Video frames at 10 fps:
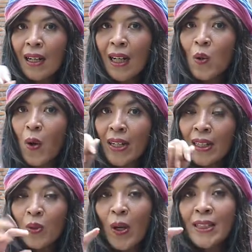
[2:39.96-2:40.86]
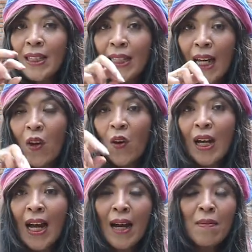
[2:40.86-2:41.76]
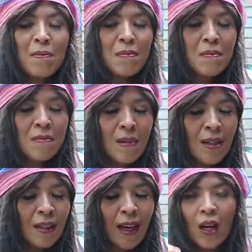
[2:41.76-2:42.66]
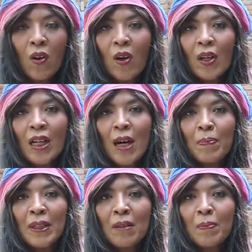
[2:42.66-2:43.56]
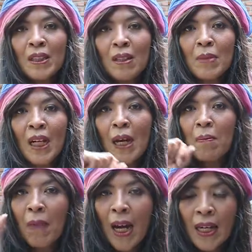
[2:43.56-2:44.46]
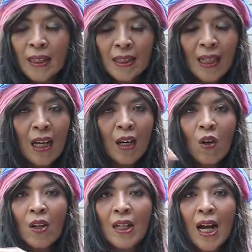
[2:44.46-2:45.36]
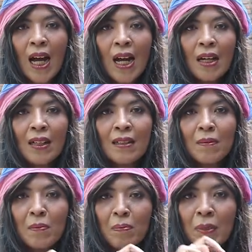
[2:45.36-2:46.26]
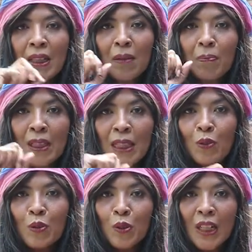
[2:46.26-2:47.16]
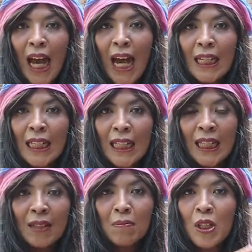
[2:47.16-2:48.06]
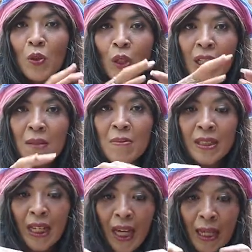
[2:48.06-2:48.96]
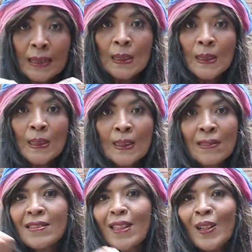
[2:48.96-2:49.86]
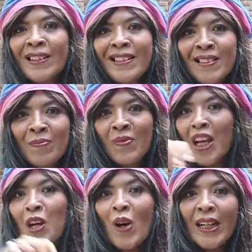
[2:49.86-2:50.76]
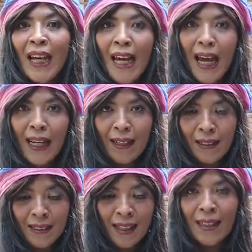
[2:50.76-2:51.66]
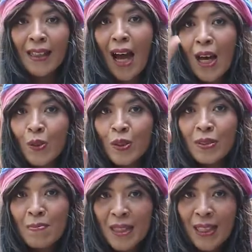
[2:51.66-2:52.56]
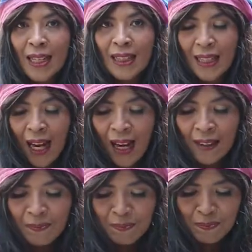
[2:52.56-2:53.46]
keluar gitu aja nih kalau nggak kalau nggak pinter-pinter berhemat kalau nggak pinter-pinter untuk nahan diri minggu ini bisa yang gitu keluarnya kayak air jadi harus bisa ditahan